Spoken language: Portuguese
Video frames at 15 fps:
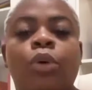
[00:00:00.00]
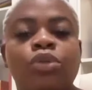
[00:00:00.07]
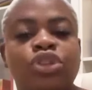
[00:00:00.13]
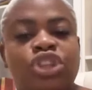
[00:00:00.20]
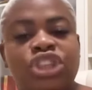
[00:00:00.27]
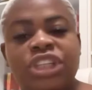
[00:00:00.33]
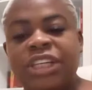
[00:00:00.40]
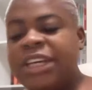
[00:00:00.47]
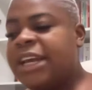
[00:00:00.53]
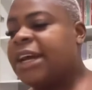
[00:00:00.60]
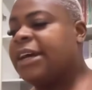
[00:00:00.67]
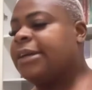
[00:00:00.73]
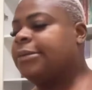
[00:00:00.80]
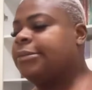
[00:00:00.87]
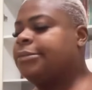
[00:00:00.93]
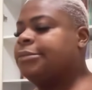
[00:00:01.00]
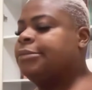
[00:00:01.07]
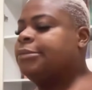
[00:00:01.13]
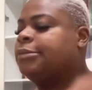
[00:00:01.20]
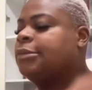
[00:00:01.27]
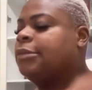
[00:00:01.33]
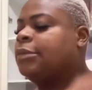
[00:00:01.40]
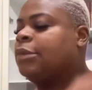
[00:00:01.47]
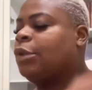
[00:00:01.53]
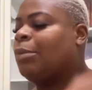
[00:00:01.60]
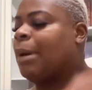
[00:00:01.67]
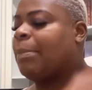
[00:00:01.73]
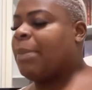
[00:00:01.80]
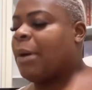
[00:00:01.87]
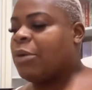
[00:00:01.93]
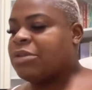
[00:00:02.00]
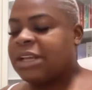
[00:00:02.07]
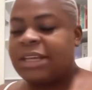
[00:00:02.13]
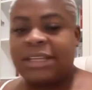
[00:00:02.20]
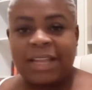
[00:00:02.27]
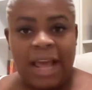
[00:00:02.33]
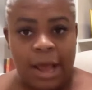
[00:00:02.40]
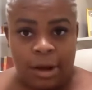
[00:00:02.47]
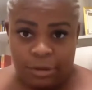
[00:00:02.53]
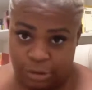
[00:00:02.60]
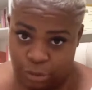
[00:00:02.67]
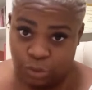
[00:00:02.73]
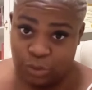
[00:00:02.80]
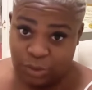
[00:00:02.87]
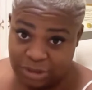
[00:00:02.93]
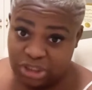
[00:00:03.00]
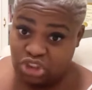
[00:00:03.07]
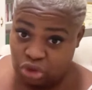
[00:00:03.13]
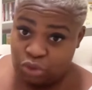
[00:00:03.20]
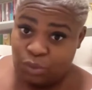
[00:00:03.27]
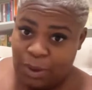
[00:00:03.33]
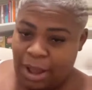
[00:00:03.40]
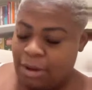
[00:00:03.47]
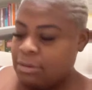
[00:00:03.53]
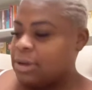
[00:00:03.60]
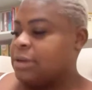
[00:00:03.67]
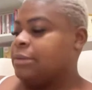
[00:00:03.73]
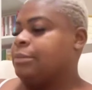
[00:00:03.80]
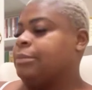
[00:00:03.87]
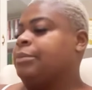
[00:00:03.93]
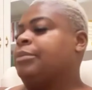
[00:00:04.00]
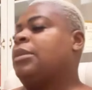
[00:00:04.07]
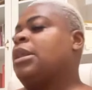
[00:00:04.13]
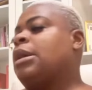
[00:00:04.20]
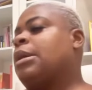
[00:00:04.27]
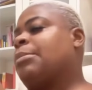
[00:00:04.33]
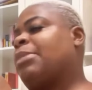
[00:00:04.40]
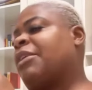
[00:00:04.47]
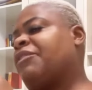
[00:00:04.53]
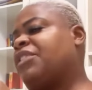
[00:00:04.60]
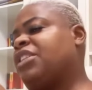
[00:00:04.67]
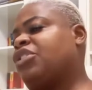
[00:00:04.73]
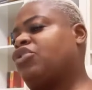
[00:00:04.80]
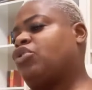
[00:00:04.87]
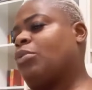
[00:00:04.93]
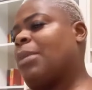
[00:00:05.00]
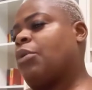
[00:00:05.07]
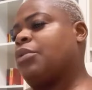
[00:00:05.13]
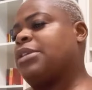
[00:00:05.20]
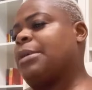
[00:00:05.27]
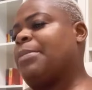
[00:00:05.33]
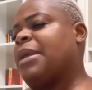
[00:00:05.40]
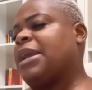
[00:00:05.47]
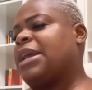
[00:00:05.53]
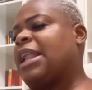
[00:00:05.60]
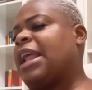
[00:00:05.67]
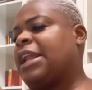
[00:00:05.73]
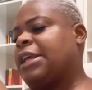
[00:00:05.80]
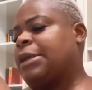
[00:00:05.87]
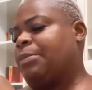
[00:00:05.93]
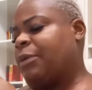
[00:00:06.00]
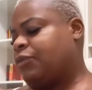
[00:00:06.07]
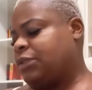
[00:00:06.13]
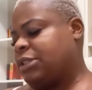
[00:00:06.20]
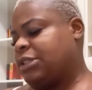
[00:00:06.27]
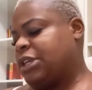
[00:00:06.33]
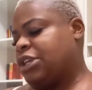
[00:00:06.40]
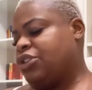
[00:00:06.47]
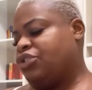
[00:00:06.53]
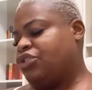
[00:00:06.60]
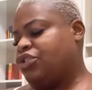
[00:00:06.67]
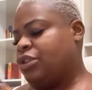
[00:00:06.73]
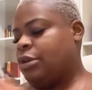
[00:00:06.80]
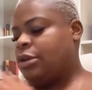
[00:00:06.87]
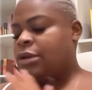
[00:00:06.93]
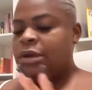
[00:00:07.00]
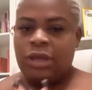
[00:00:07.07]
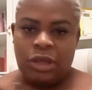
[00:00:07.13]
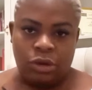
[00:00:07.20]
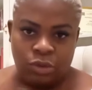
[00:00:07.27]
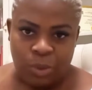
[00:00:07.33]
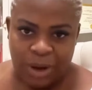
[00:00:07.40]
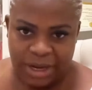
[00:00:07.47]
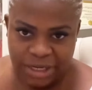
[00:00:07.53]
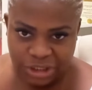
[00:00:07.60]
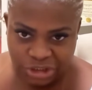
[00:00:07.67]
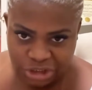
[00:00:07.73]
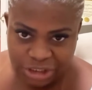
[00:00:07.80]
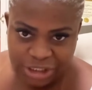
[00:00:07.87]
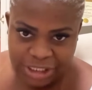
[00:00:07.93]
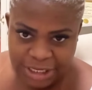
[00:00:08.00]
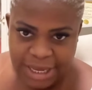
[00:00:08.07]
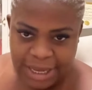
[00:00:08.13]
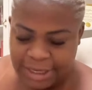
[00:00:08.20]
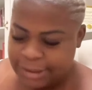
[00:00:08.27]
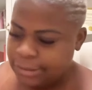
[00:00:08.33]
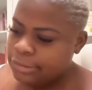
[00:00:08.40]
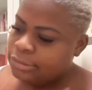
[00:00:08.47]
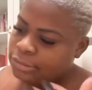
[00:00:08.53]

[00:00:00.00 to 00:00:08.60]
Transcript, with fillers: dia, dei uma pausa aqui na aula, que eu tô assistindo aula, para vir deixar uma coisa bem clara aqui para vocês. Eu não agredi ninguém.